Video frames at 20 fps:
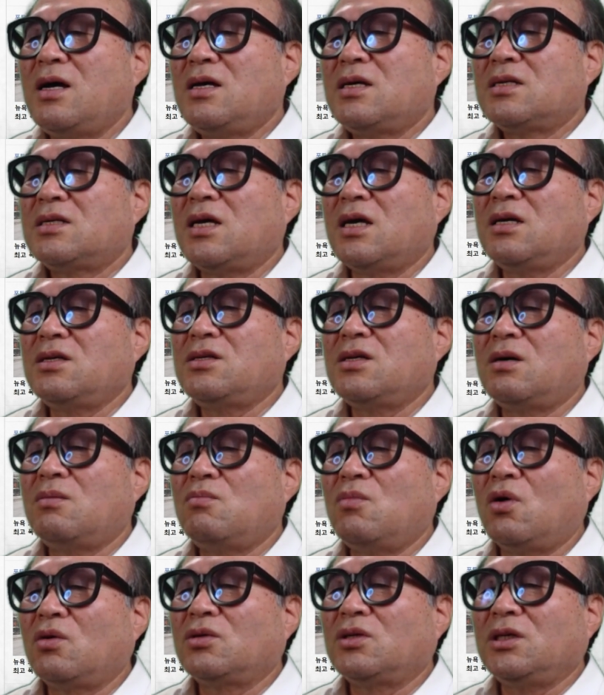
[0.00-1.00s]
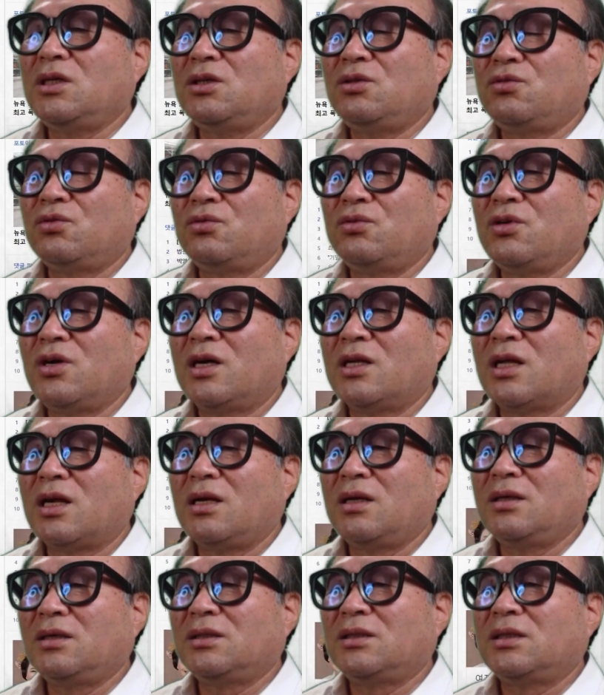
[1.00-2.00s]
생성 목적이
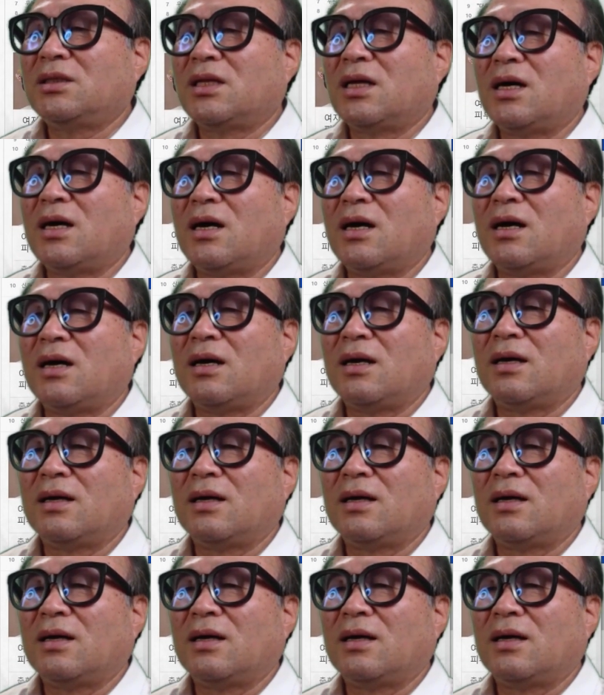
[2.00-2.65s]
중요하다는 것이다.